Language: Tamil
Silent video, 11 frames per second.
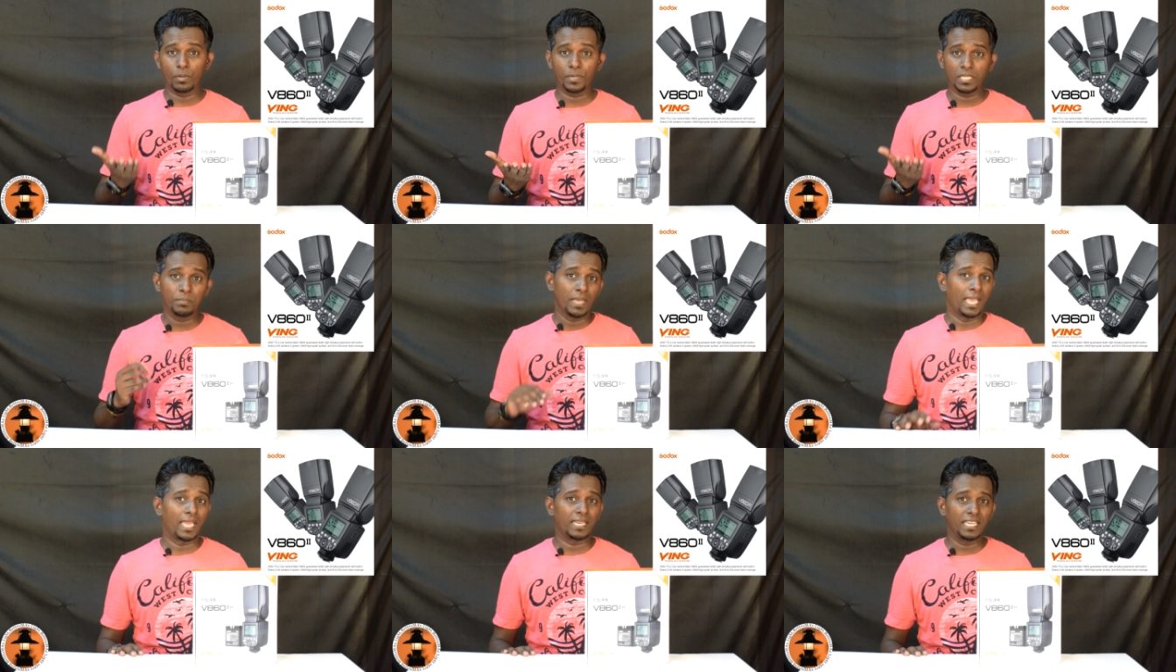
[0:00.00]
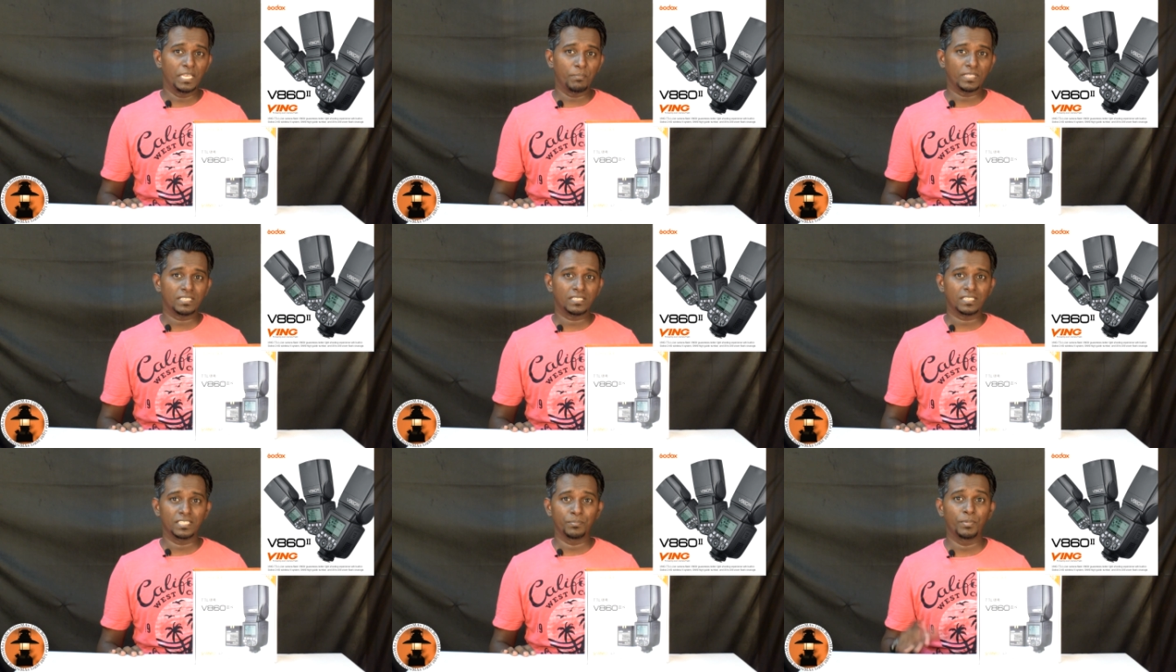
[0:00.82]
உங்கள் பிரதீப் நீங்கள் பார்த்துட்டு
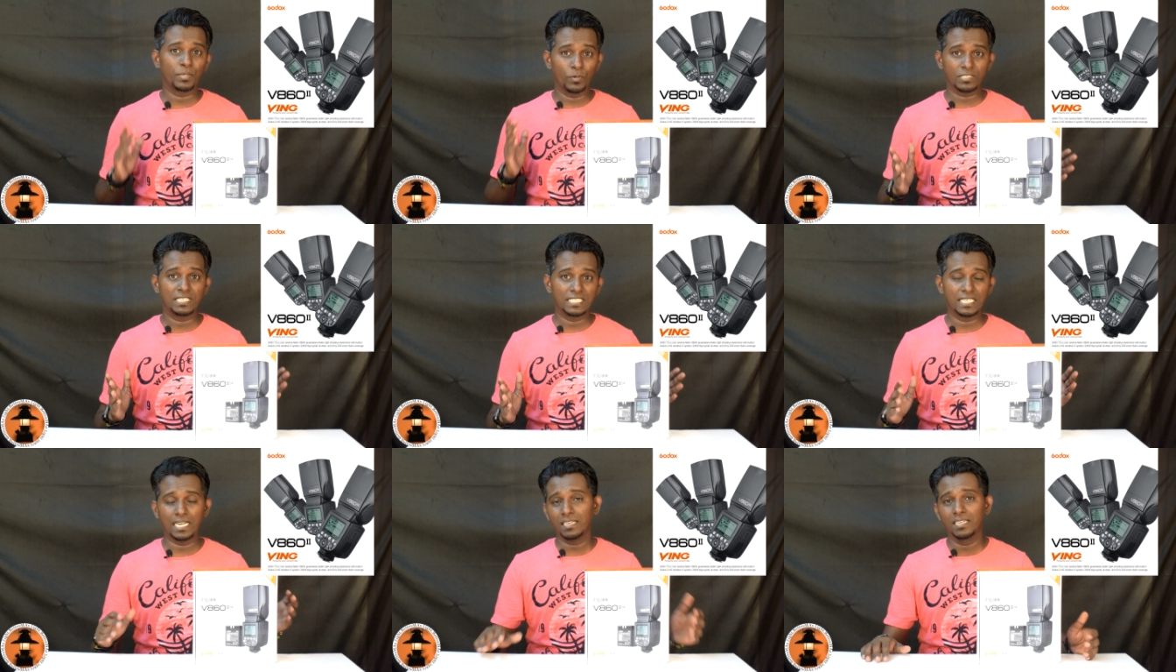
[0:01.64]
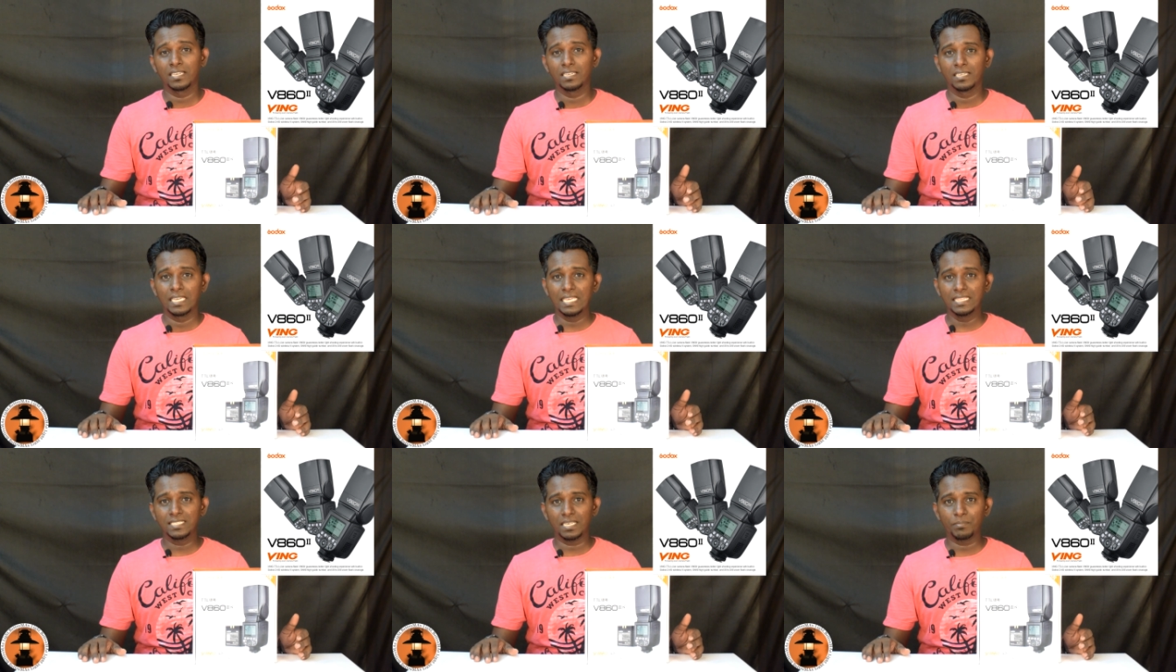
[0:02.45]
இருக்கிறது பெட்டர் மார்க்ஸ் லைட் சேனல்
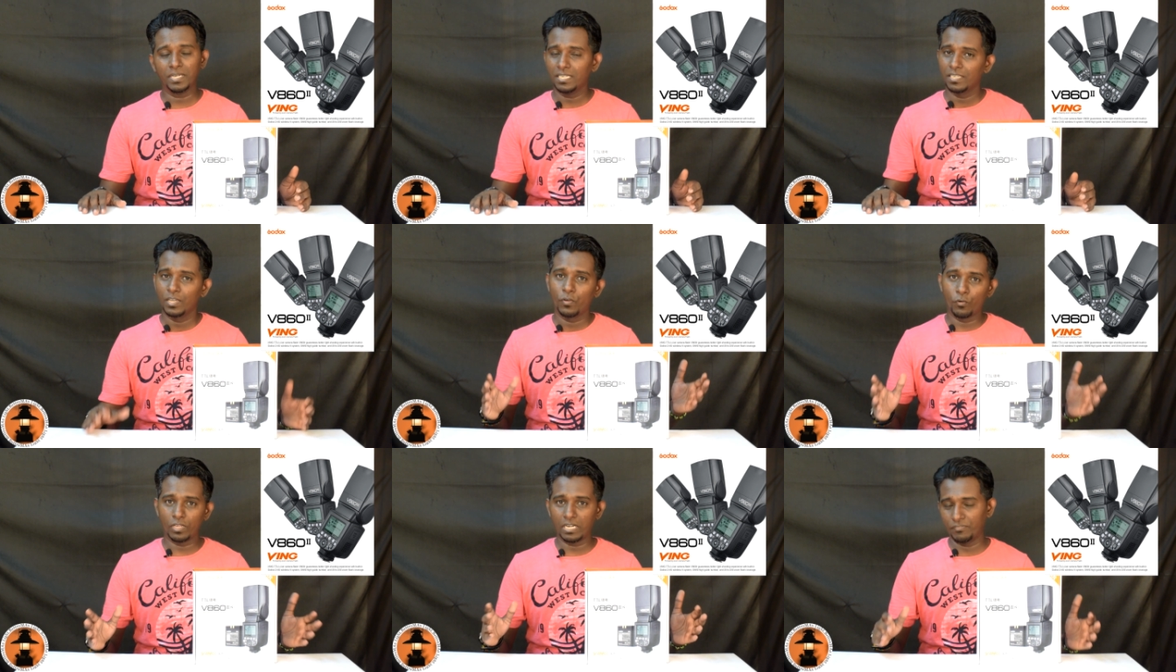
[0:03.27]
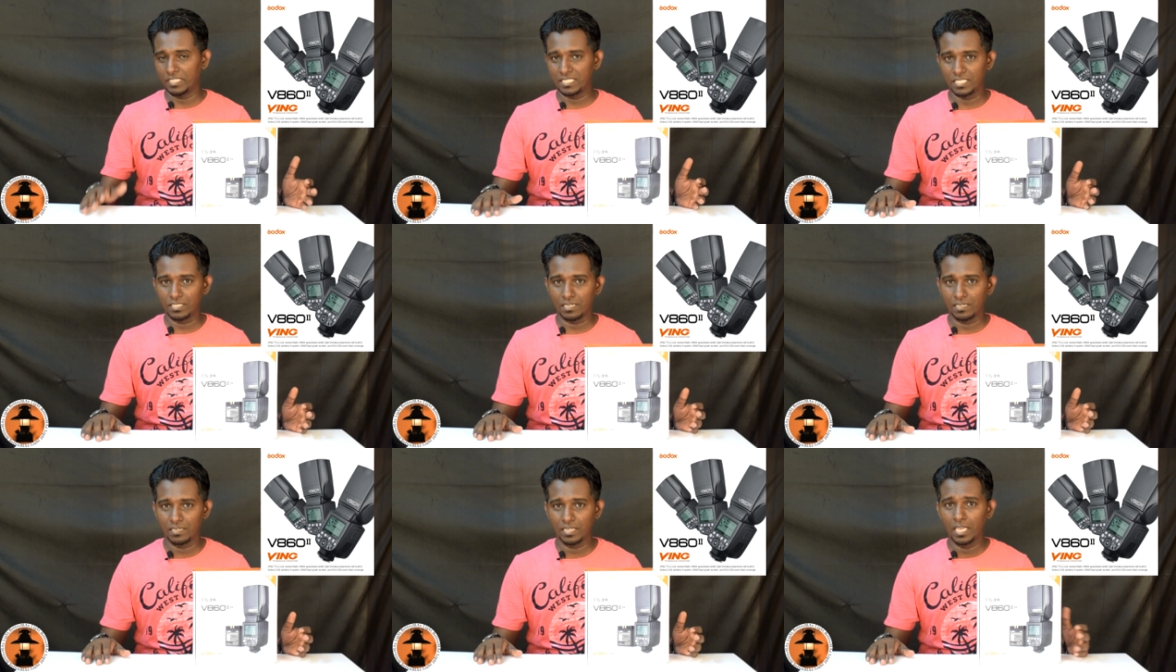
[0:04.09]
இந்த செக்மெண்ட் ஃபோட்டோகிராஃபி எசென்ஷியல்